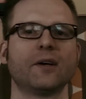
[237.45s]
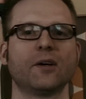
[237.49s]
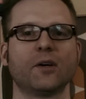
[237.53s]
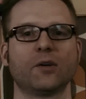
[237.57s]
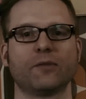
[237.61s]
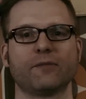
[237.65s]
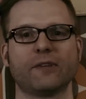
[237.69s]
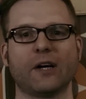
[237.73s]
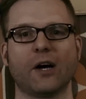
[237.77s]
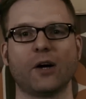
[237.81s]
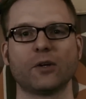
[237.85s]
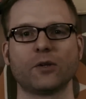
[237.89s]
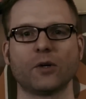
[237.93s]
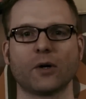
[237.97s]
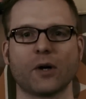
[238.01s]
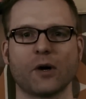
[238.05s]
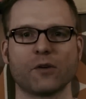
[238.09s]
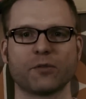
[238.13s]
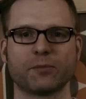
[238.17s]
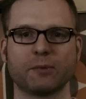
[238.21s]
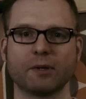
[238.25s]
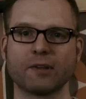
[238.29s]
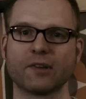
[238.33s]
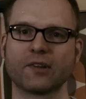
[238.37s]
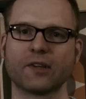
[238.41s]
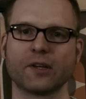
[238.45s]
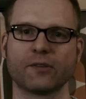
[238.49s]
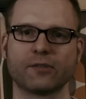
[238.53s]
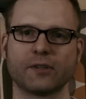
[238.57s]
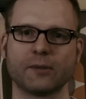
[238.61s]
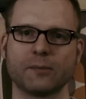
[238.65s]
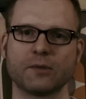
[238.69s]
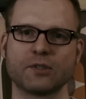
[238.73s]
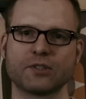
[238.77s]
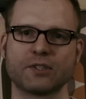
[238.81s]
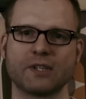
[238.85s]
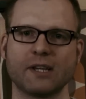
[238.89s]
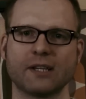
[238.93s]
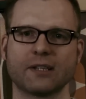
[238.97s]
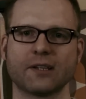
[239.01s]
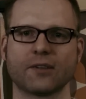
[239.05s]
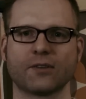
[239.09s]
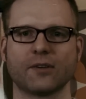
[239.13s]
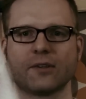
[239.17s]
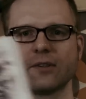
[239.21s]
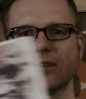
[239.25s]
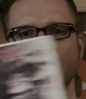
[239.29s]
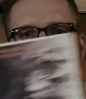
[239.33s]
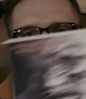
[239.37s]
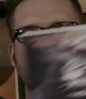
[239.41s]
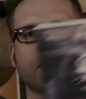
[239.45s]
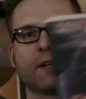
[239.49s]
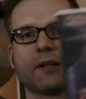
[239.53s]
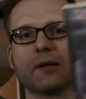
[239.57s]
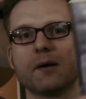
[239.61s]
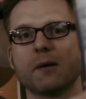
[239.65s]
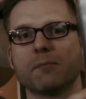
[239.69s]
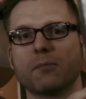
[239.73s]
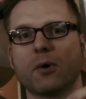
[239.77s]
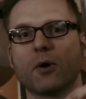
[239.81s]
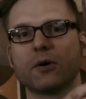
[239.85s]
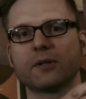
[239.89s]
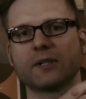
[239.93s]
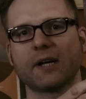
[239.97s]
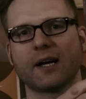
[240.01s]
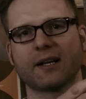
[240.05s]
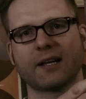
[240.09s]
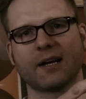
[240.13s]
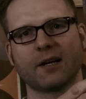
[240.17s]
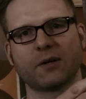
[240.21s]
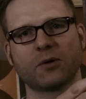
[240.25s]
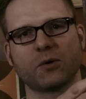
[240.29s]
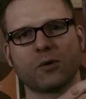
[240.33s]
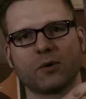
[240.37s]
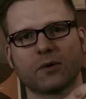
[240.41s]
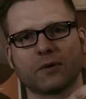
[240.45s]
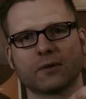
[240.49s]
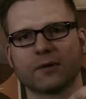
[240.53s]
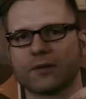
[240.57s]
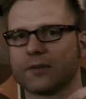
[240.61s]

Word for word: Und wer auch noch auf Monsterfilme steht, der sollte sich Boneyard angucken.